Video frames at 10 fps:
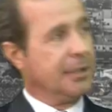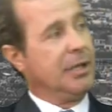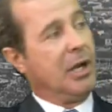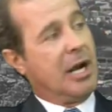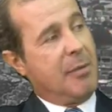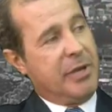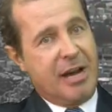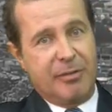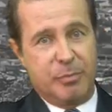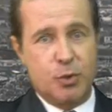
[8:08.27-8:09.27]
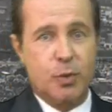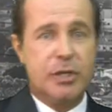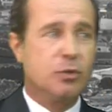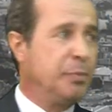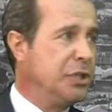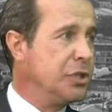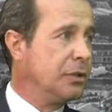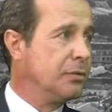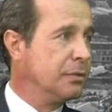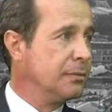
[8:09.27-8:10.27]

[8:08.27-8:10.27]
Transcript: e encaminhava para o juiz o pedido.